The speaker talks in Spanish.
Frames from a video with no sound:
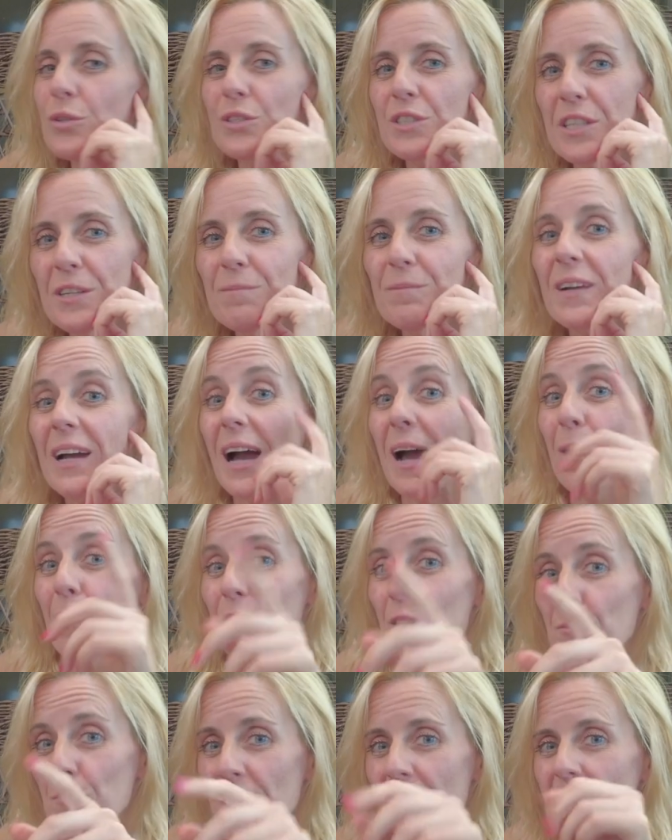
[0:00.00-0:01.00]
sí, cada
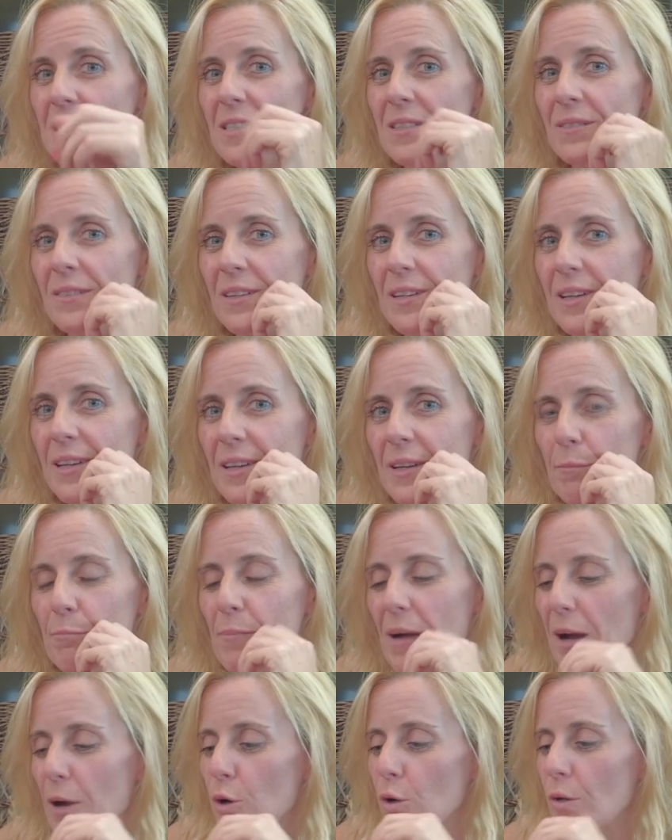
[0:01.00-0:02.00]
vez más
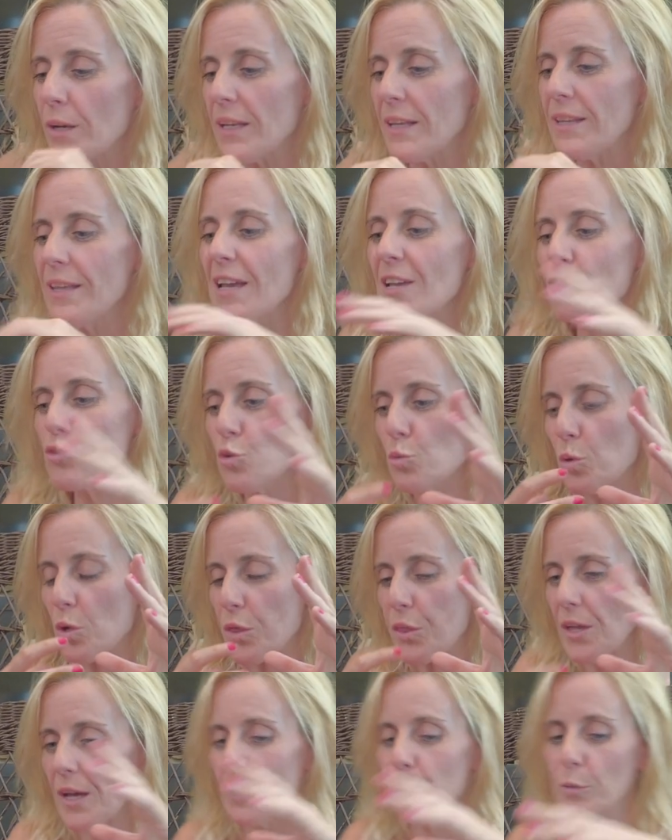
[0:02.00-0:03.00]
vas con ella, su
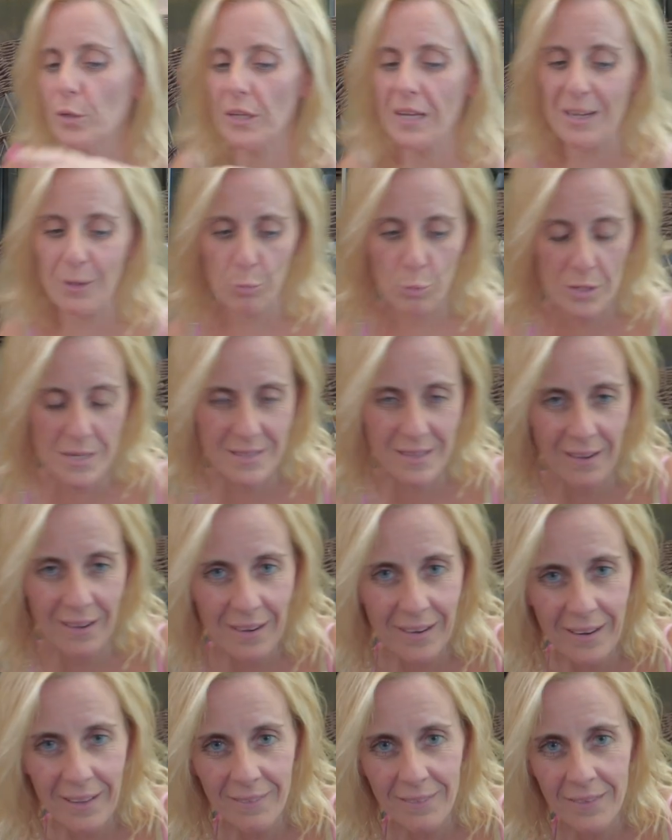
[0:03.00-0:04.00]
bozal, porque como es tan
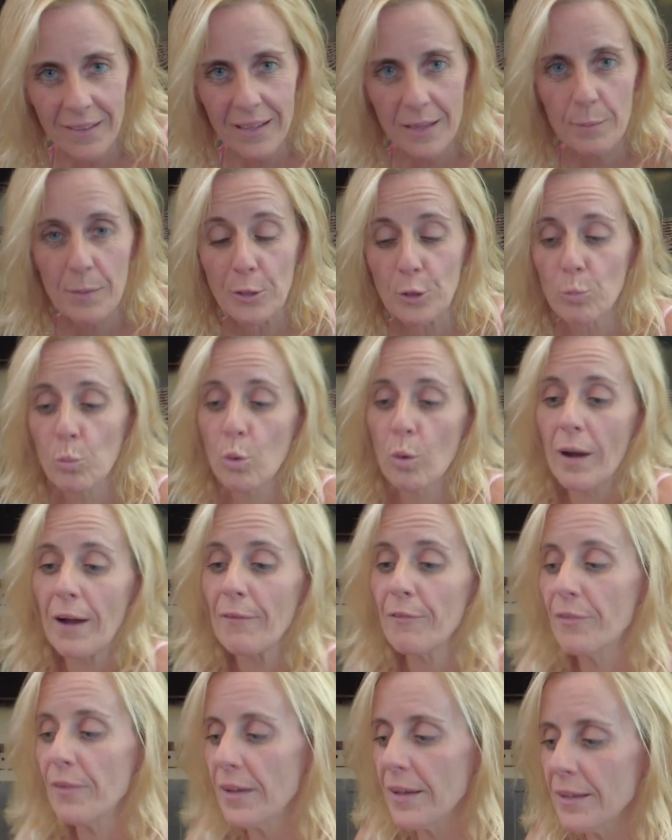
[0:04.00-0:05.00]
grande, y la
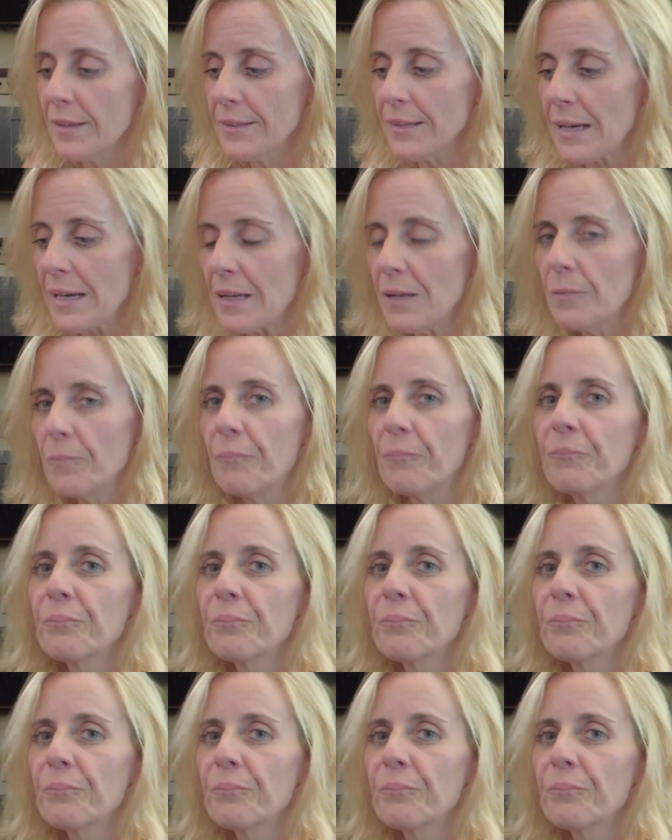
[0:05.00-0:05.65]
tuya, tal. Es